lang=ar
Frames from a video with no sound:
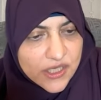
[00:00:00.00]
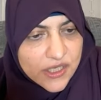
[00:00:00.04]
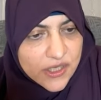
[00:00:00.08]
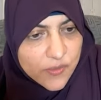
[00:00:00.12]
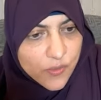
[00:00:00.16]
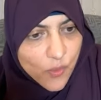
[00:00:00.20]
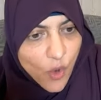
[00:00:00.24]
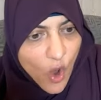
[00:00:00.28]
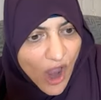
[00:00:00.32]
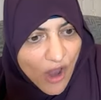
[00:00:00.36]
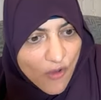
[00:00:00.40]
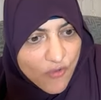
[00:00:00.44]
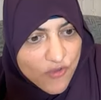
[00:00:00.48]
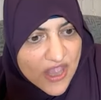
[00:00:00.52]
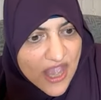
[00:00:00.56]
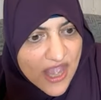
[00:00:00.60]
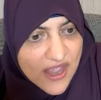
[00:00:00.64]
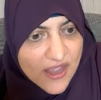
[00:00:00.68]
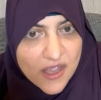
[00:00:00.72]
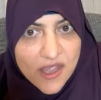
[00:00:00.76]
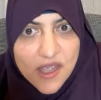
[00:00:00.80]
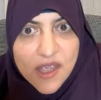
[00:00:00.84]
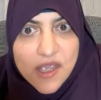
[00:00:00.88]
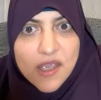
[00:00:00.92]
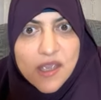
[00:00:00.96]

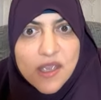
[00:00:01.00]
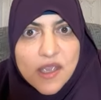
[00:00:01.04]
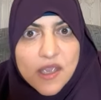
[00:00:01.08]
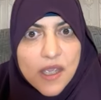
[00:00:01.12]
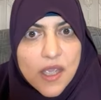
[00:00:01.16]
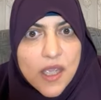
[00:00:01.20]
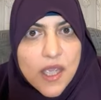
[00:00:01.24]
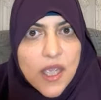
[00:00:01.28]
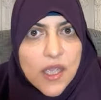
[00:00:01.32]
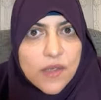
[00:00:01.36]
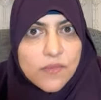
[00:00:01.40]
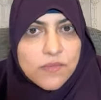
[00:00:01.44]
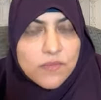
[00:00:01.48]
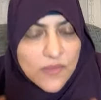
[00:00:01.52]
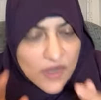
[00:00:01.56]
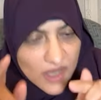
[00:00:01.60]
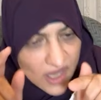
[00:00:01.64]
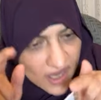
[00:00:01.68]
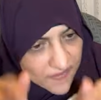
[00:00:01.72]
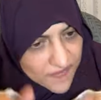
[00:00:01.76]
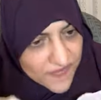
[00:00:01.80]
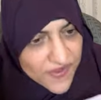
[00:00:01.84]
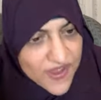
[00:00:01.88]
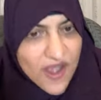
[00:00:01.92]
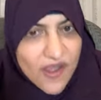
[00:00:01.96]
لمعاوية إيه،
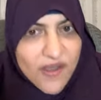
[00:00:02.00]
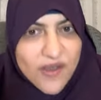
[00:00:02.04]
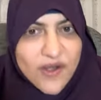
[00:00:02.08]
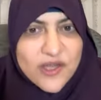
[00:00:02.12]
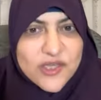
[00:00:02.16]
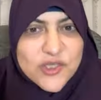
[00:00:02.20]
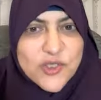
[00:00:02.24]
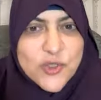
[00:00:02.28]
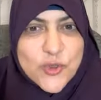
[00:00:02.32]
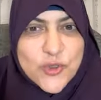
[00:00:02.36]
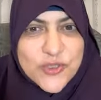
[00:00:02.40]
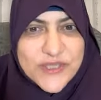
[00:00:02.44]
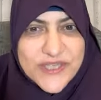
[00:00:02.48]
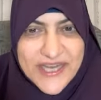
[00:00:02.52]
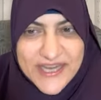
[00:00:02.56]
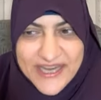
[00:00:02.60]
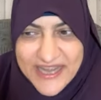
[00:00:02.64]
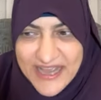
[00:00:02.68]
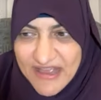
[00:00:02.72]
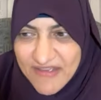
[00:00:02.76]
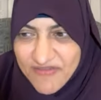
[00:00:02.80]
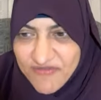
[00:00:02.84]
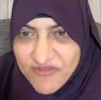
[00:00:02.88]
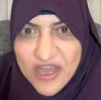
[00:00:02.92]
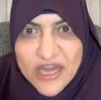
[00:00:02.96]
كان بيقرأ سورة
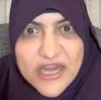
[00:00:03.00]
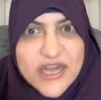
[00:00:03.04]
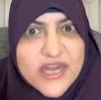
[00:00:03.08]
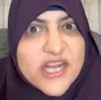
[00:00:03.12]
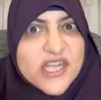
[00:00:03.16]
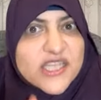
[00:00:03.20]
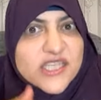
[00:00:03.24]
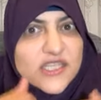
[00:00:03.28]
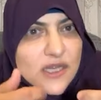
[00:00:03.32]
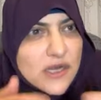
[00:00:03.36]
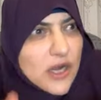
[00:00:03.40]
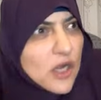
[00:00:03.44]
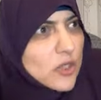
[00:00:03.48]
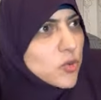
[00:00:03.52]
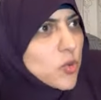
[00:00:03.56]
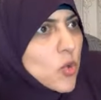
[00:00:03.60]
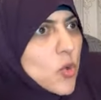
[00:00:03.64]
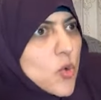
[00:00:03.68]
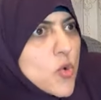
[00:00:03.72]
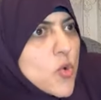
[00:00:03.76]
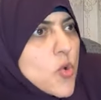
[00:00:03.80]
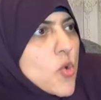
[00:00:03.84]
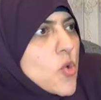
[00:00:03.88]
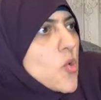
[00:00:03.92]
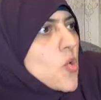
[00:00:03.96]
الكهف كان الناس ترجع
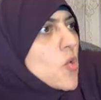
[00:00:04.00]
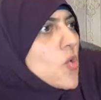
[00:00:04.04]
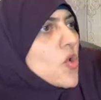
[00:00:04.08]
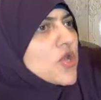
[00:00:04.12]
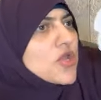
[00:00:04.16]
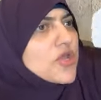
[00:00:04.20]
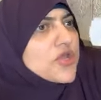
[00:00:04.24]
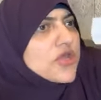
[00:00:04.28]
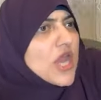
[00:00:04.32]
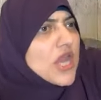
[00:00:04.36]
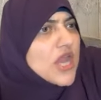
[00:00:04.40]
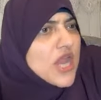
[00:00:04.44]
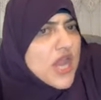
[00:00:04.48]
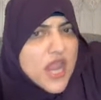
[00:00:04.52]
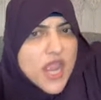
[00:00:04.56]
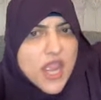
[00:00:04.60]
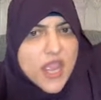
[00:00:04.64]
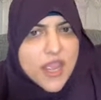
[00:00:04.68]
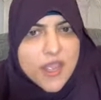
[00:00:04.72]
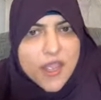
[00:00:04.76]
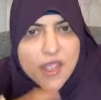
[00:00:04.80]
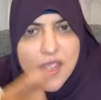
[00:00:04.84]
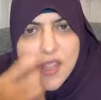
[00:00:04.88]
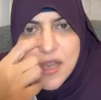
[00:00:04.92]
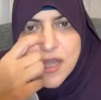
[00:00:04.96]
تقول له أنت
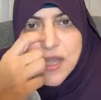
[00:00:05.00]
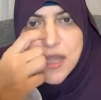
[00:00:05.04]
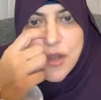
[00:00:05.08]
ليه